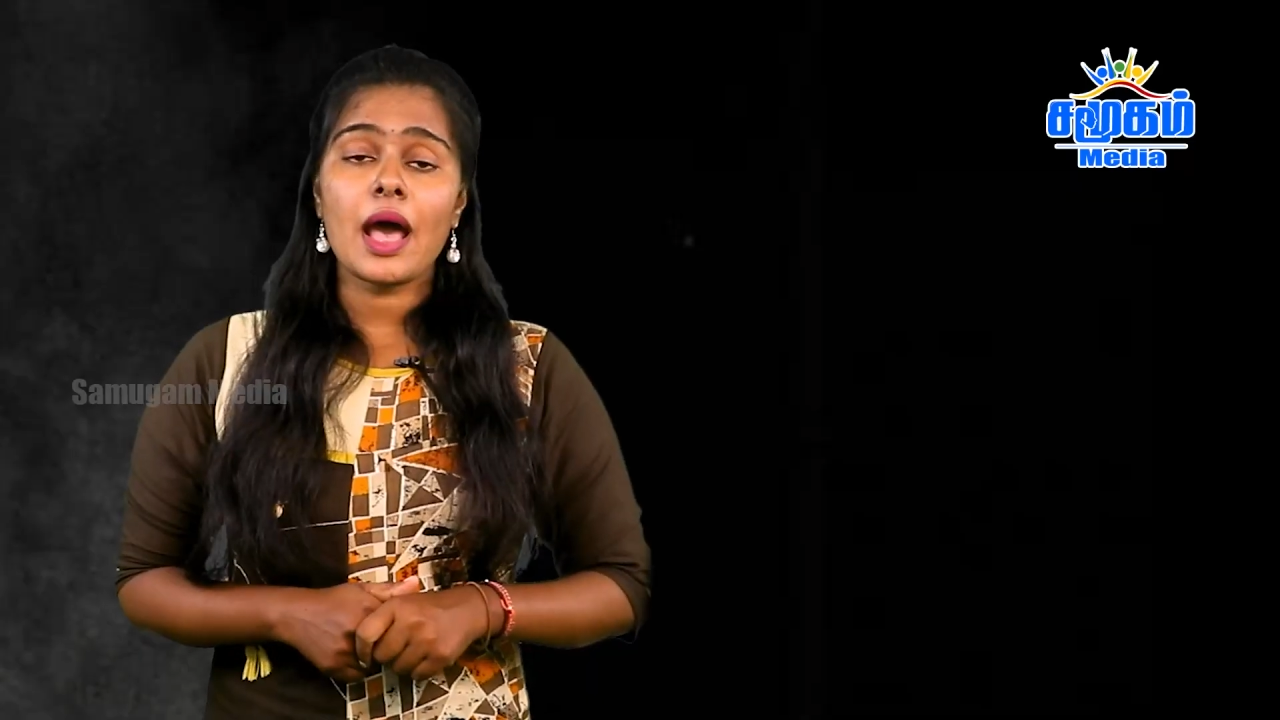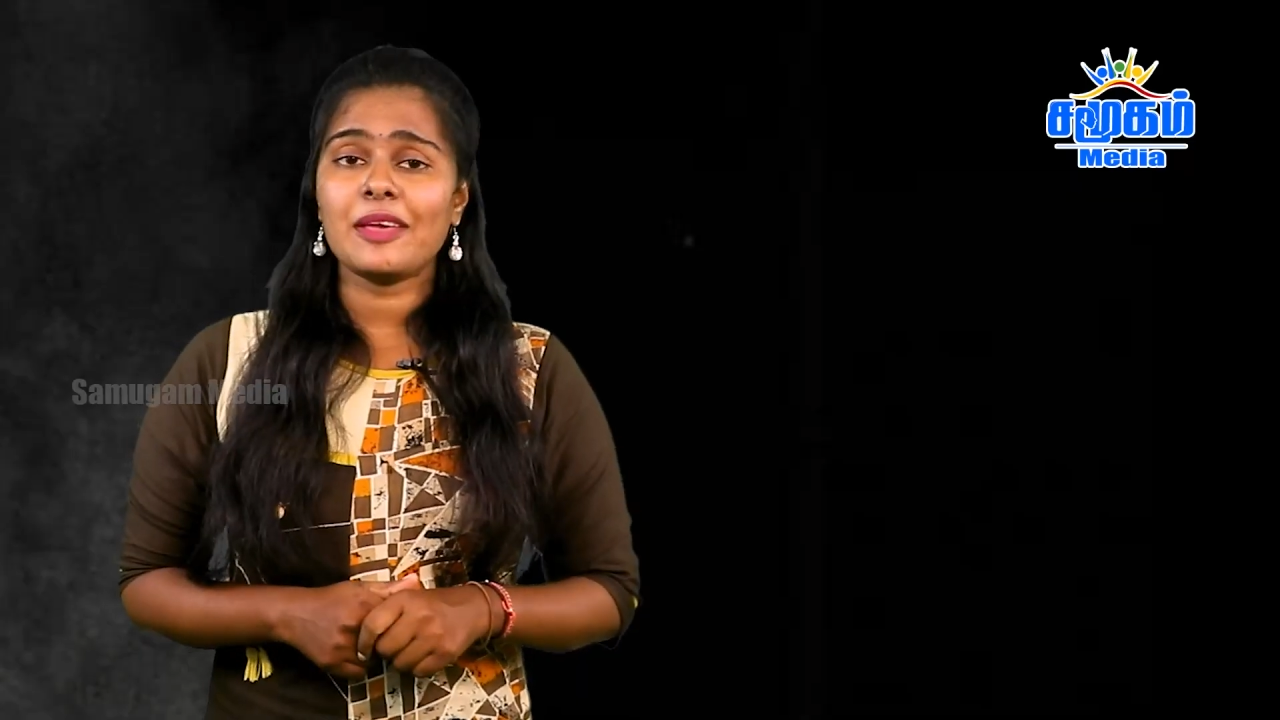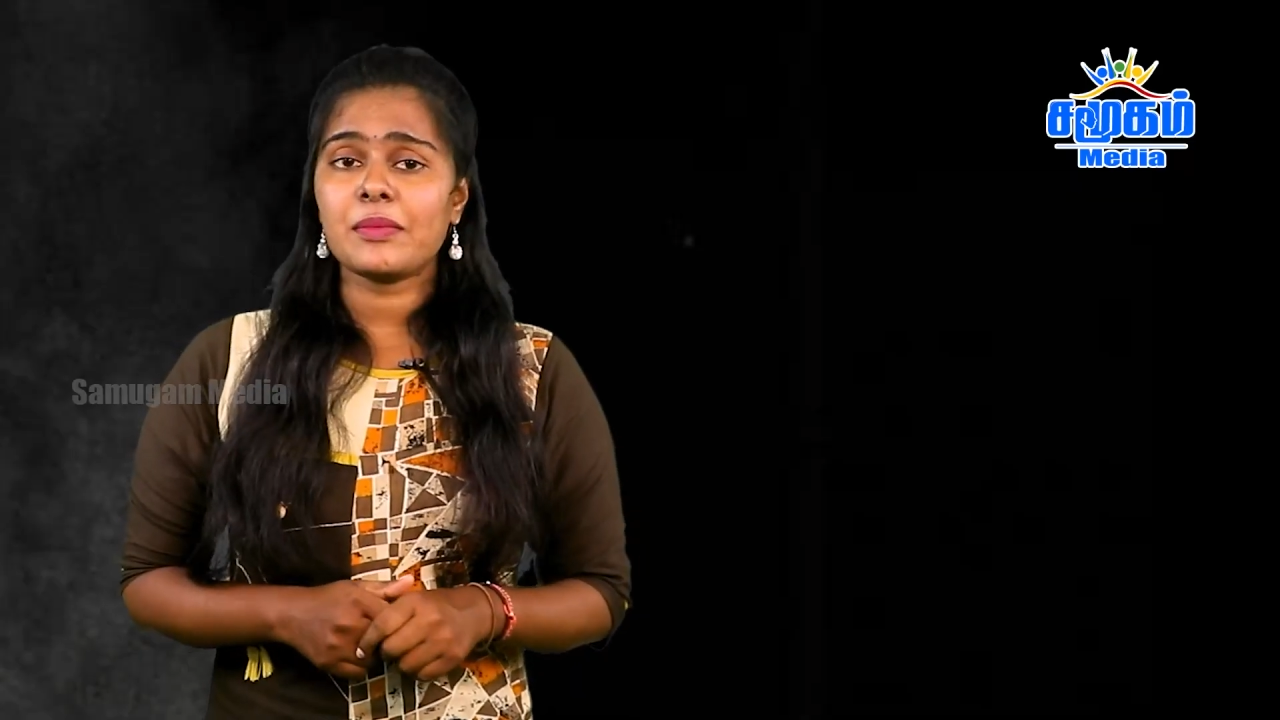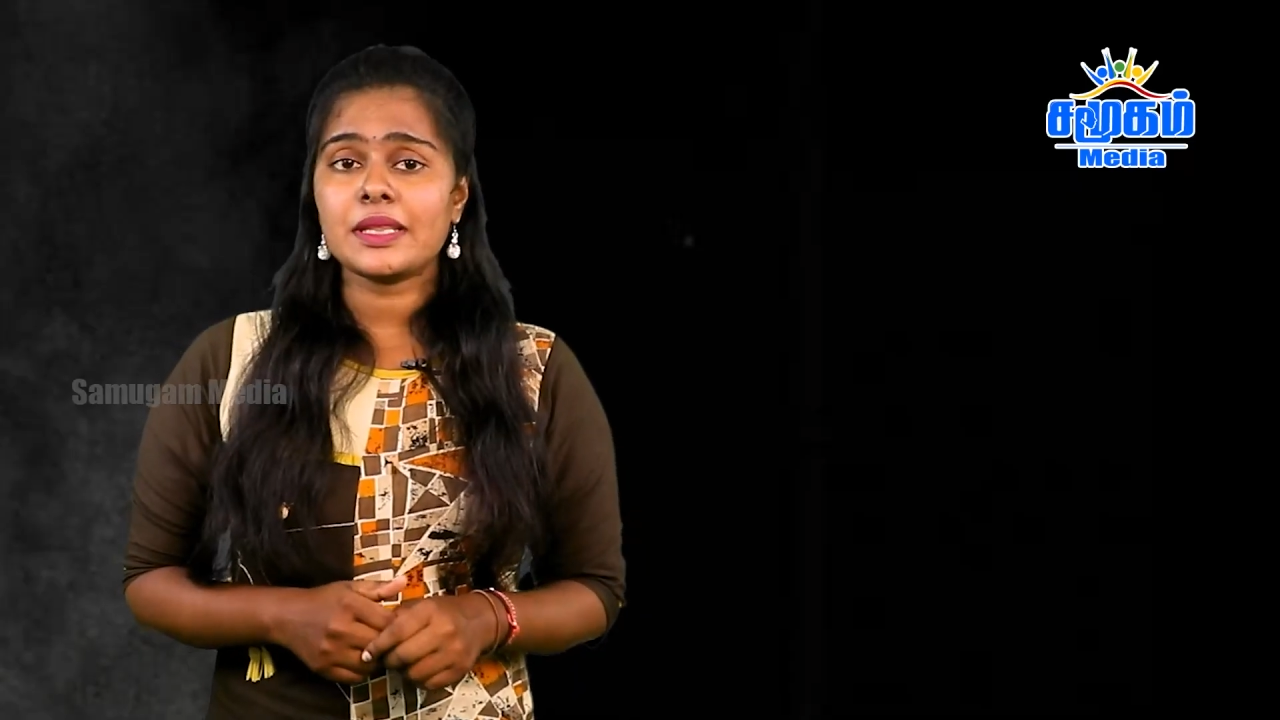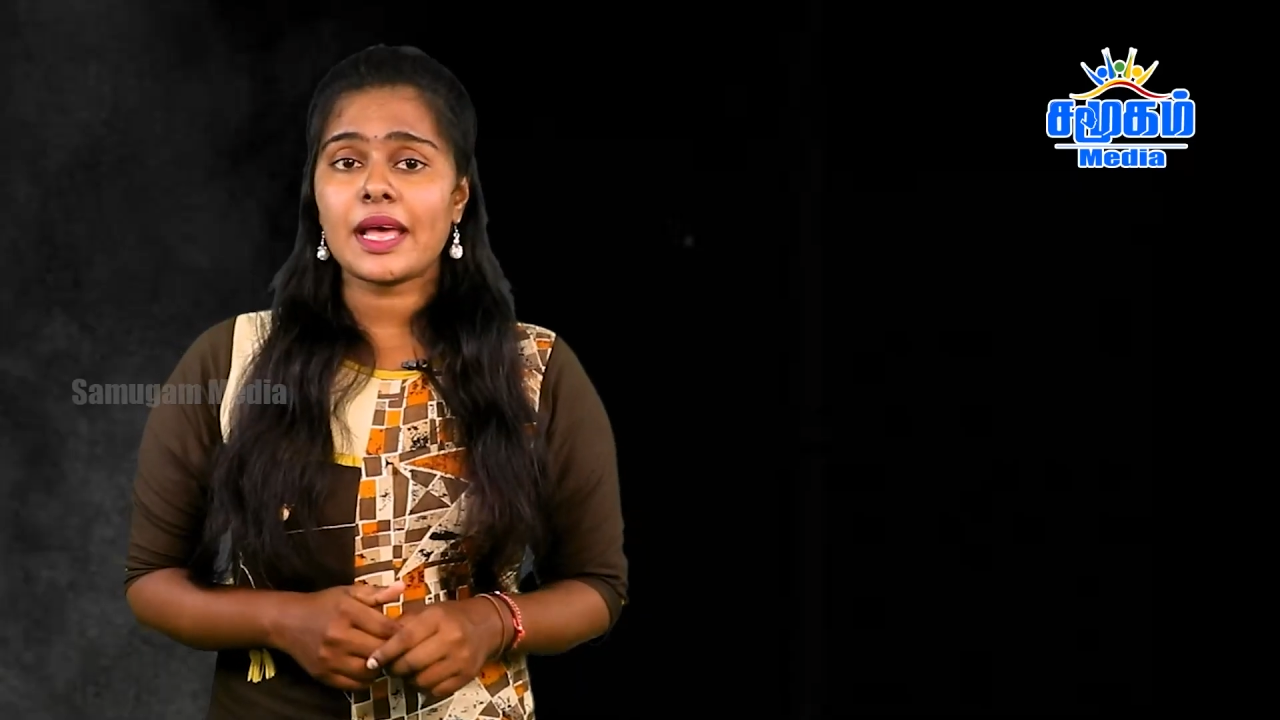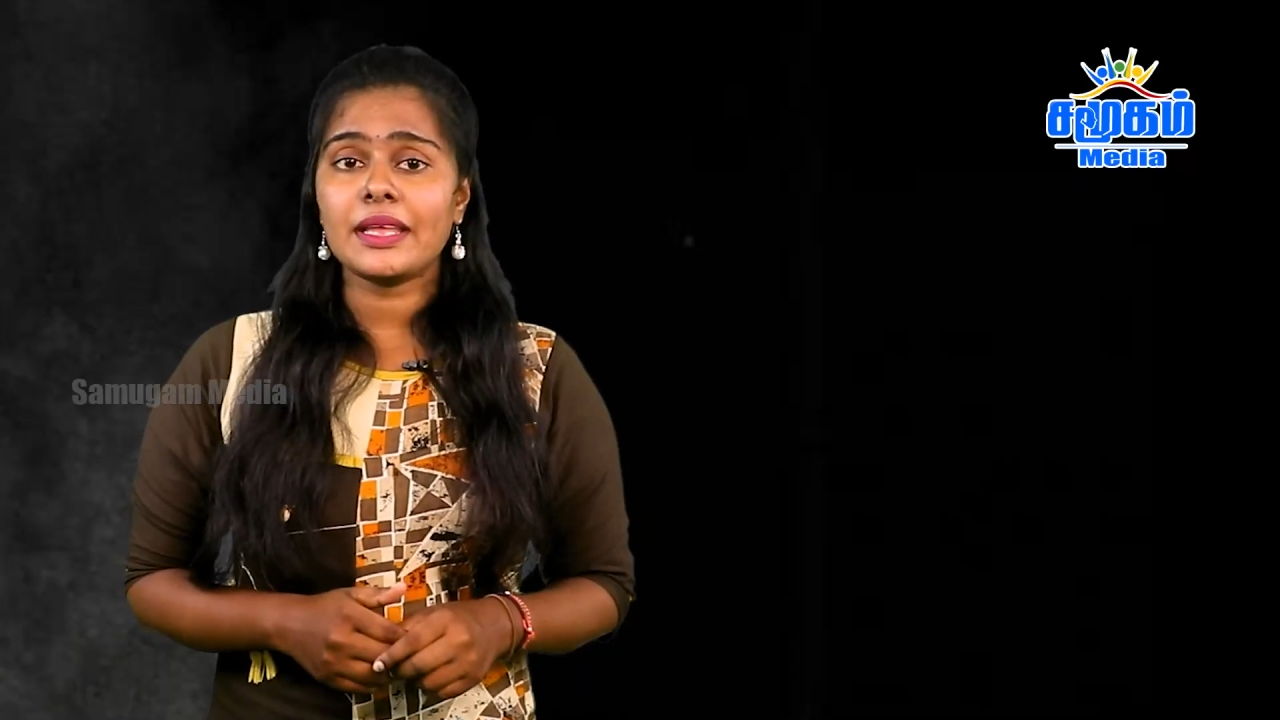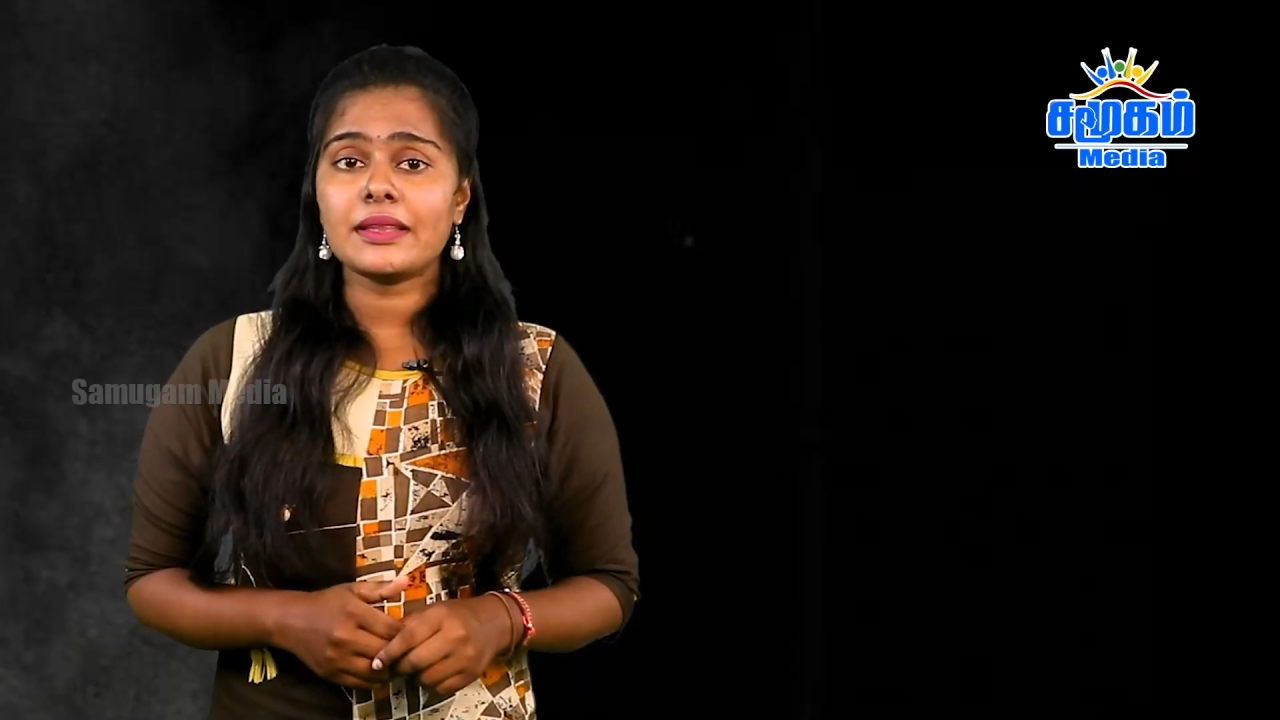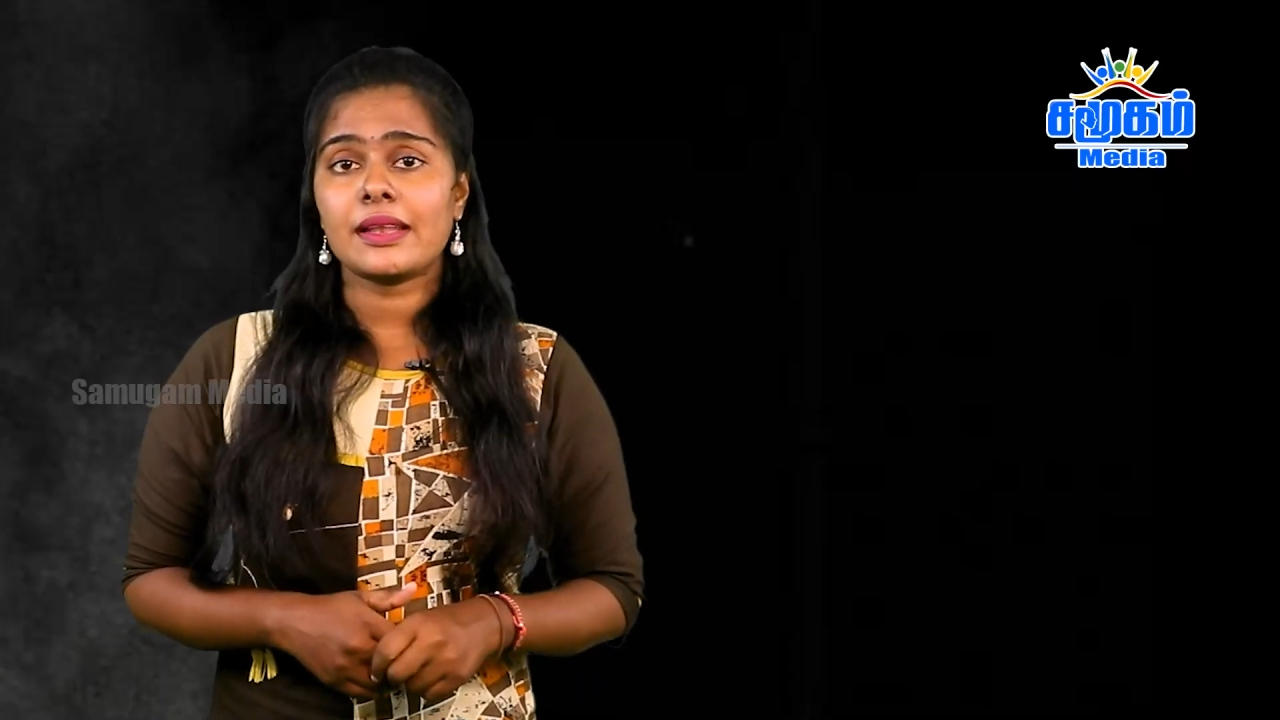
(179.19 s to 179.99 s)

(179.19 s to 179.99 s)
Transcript: ஐம்பத்தைந்து